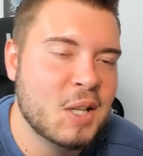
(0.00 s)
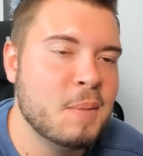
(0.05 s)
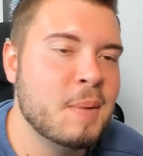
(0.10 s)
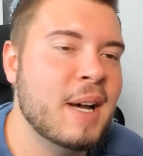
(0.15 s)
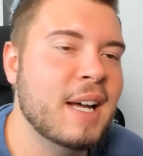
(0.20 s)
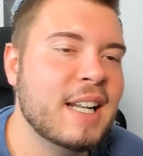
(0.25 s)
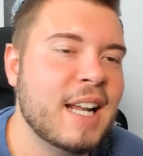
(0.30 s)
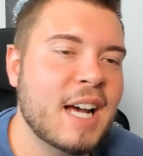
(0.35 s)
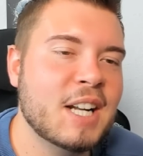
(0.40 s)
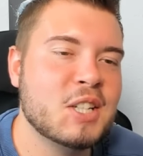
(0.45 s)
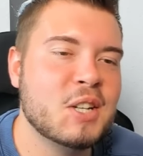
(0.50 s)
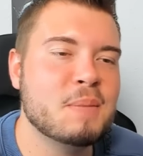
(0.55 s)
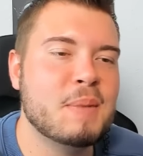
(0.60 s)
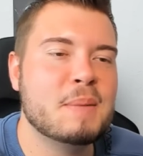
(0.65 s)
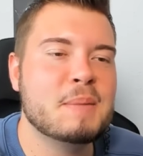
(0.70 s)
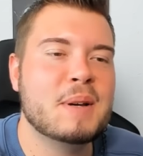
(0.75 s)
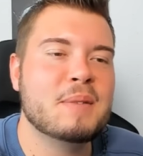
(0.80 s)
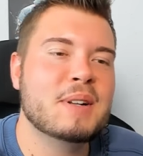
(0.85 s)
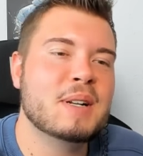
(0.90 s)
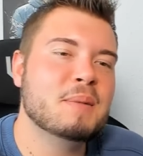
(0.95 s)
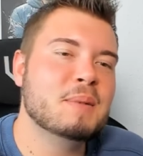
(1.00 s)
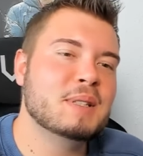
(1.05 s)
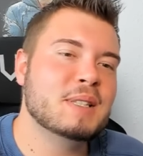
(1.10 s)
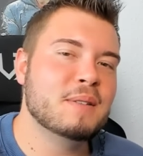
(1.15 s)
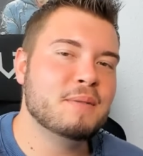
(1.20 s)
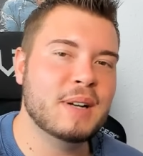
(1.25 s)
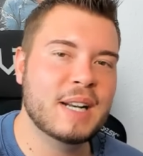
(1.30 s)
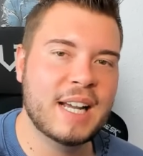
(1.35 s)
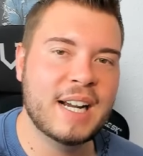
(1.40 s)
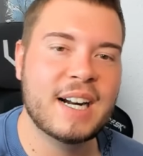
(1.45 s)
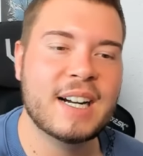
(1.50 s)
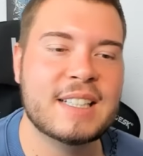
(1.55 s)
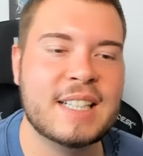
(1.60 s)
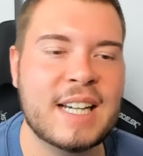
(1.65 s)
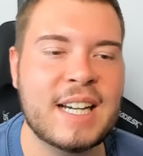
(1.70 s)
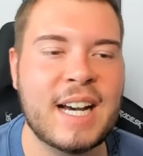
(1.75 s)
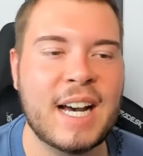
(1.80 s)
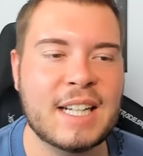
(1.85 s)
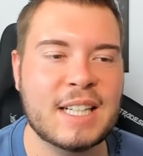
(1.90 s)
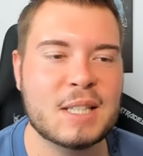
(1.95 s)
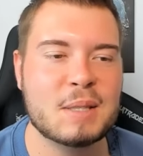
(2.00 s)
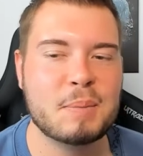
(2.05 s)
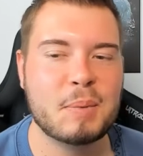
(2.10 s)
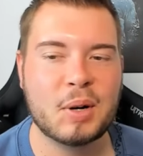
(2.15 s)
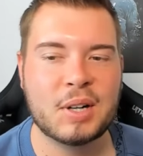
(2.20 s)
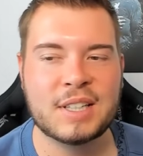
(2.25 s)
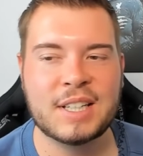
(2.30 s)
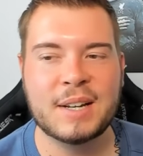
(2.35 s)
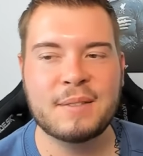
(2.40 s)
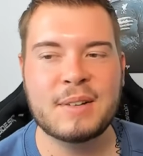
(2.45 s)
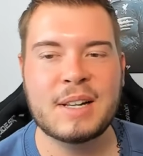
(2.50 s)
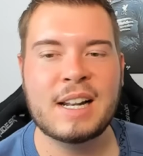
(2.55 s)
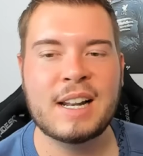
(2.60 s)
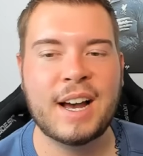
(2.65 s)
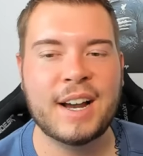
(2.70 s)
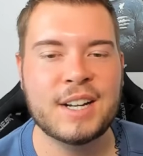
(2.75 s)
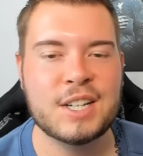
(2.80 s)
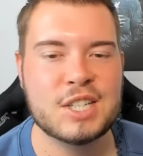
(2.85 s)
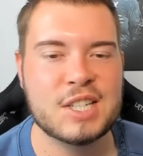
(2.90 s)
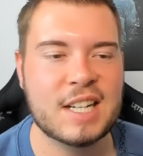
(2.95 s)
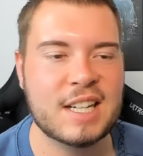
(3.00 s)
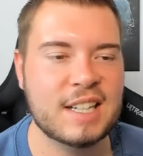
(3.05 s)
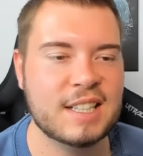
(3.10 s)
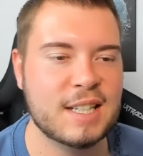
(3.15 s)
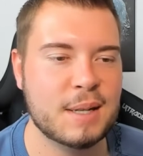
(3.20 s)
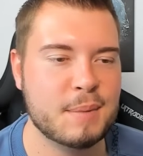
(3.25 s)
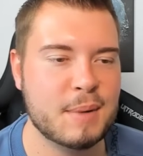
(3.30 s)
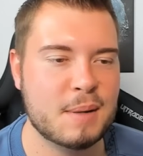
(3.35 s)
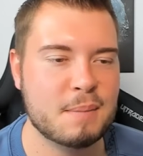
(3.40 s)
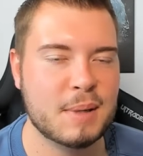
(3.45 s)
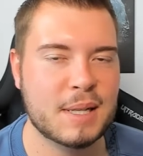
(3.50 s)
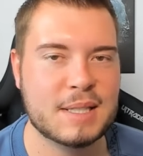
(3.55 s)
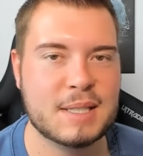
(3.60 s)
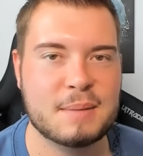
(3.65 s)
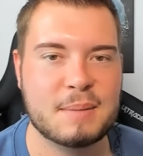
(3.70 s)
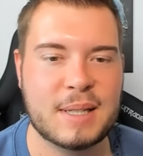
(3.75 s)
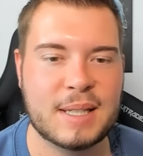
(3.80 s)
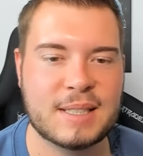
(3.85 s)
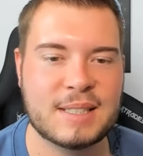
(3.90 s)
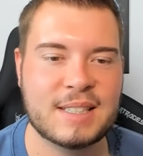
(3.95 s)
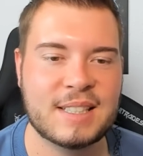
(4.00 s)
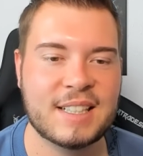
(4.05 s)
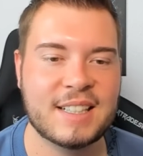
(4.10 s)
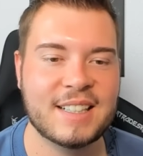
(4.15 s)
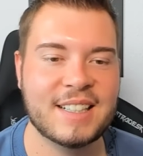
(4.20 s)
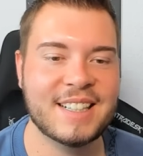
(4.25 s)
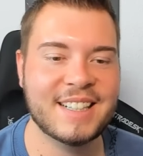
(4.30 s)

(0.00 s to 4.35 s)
Ah, der hat schon bei mir wieder ein bisschen verlängert. Der hat jetzt Bock. Der will einstelligen Tabellenplatz okay. im nächsten äh, Jahr.